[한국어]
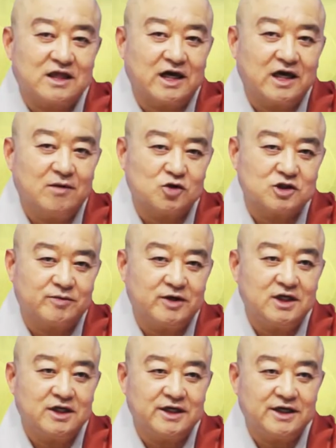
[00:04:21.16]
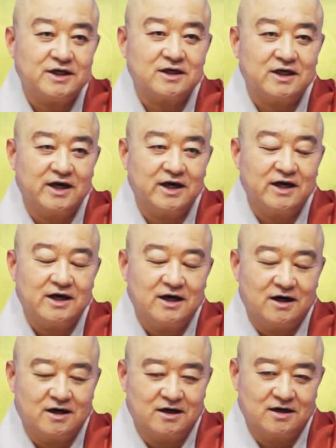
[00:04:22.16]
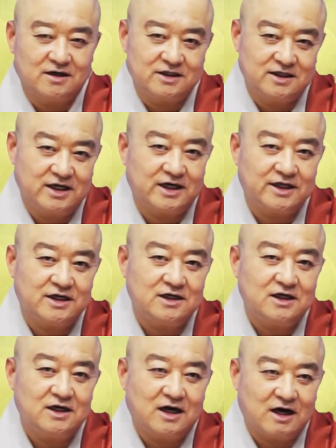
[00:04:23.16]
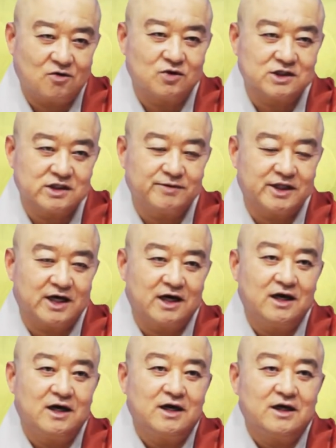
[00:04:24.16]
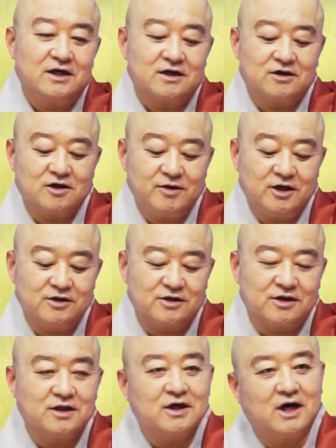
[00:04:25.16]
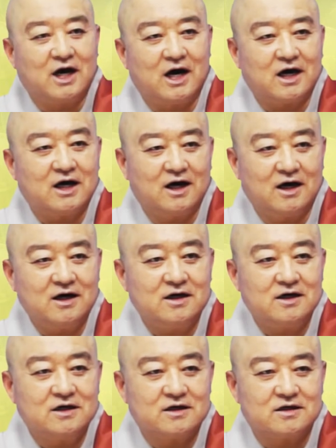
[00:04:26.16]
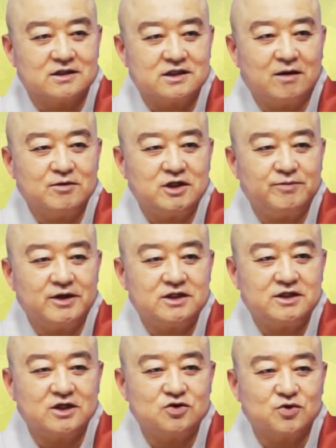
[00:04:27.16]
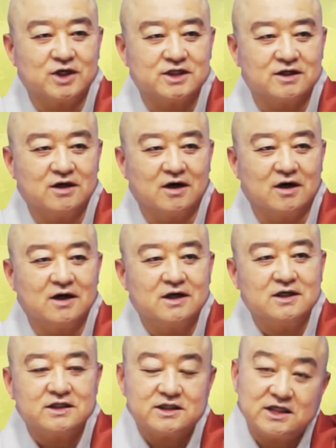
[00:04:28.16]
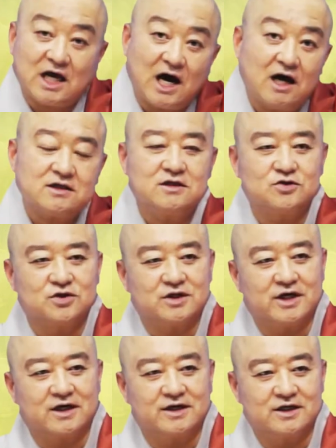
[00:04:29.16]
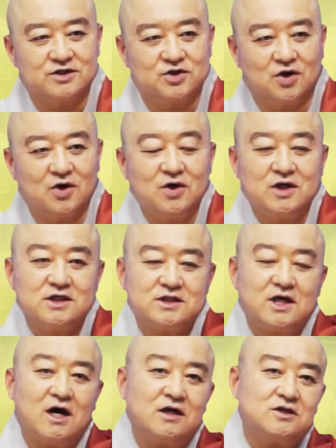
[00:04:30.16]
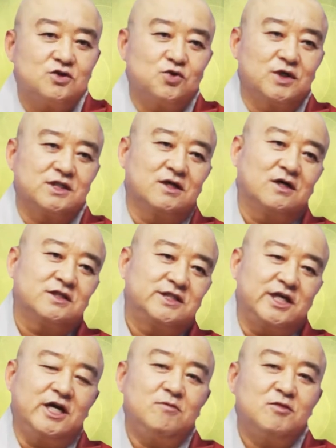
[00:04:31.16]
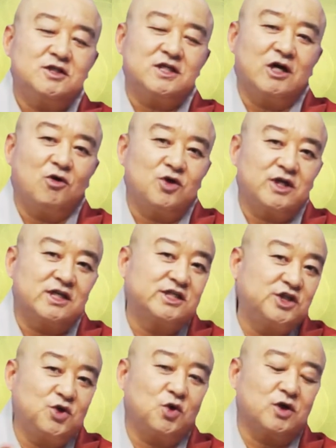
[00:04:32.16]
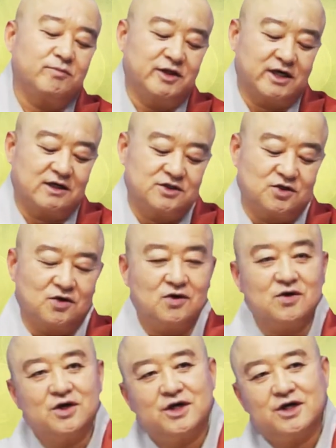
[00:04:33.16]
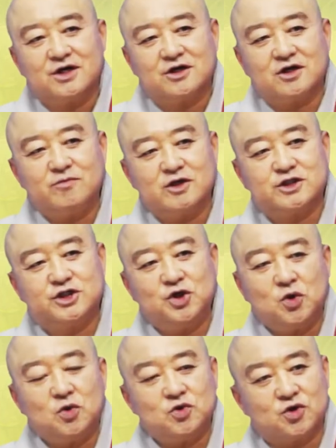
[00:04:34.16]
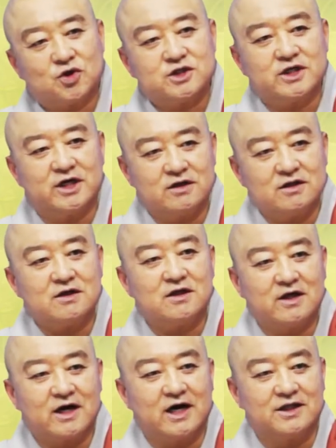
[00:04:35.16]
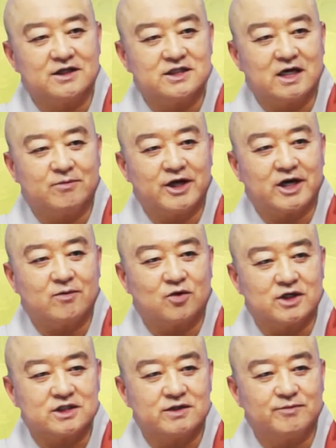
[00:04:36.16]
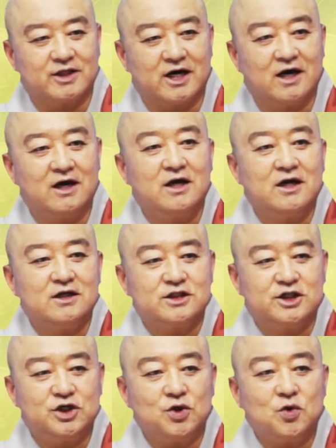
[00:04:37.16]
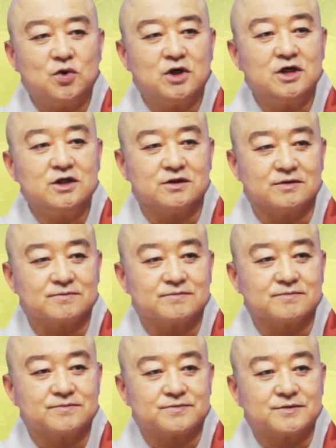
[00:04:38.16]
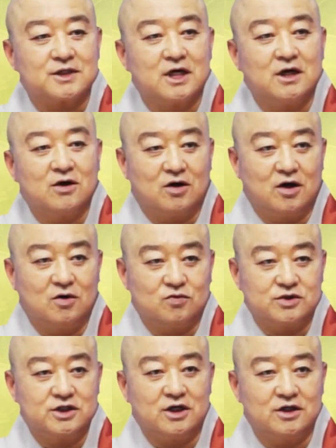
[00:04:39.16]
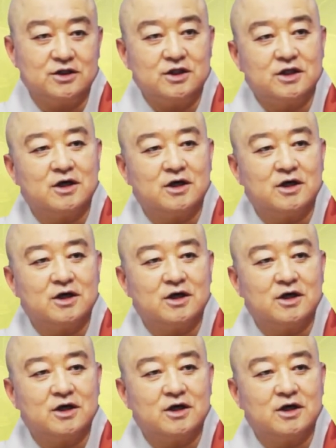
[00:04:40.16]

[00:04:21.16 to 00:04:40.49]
땅의 모습을 이렇게 어, 이야기를 하고 있습니다. 그러면 아까 그 31천 중에서 사학처라 그랬죠. 사학처 중에서 제일 먼저 나오는 게 지옥입니다. 그죠? 그러면 지옥은 도대체 어떻게 되어 있는지 한번 알아보겠습니다. 지옥은 어, 우선